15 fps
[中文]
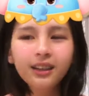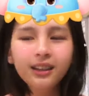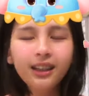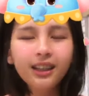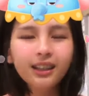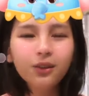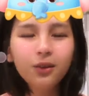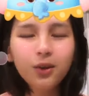
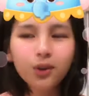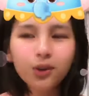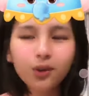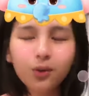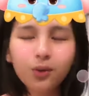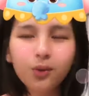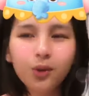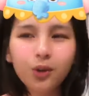那是因为我，
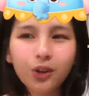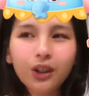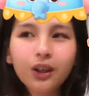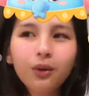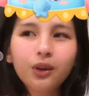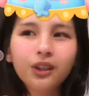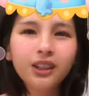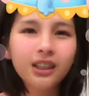我觉得
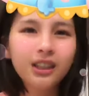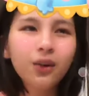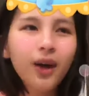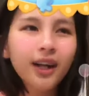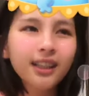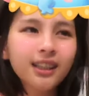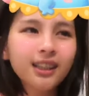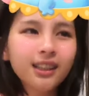我习
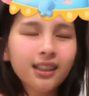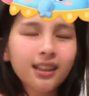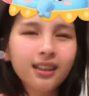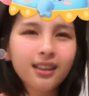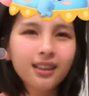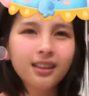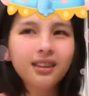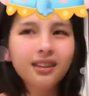惯性。
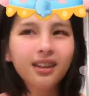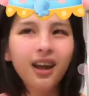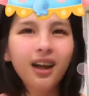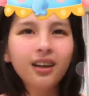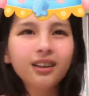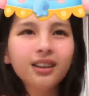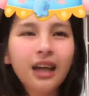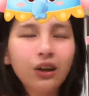
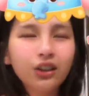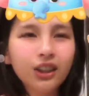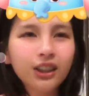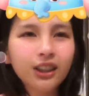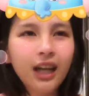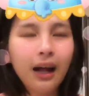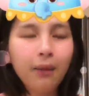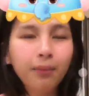很早先
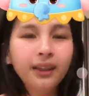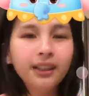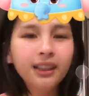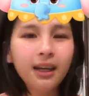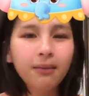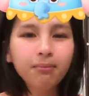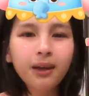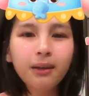下来，比
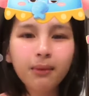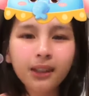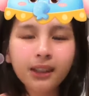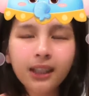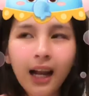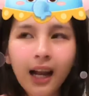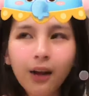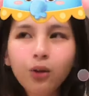前辈们
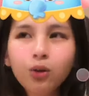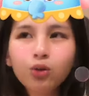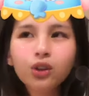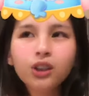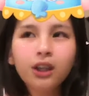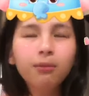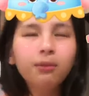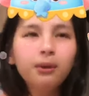下来，因为我觉得
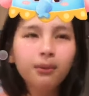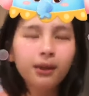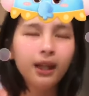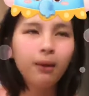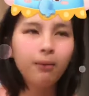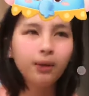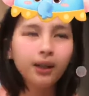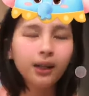前辈们
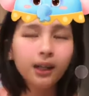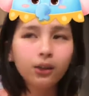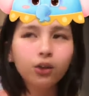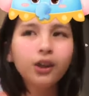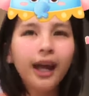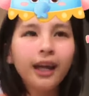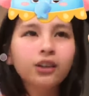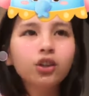他们可以
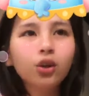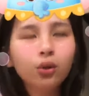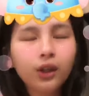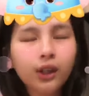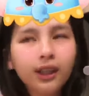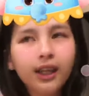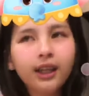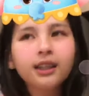待久一
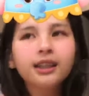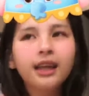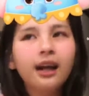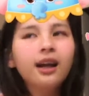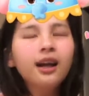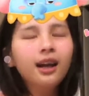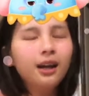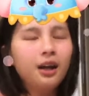点，这样。
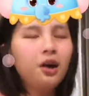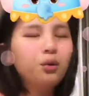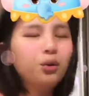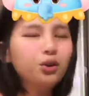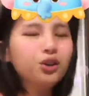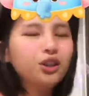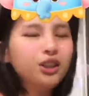然后我就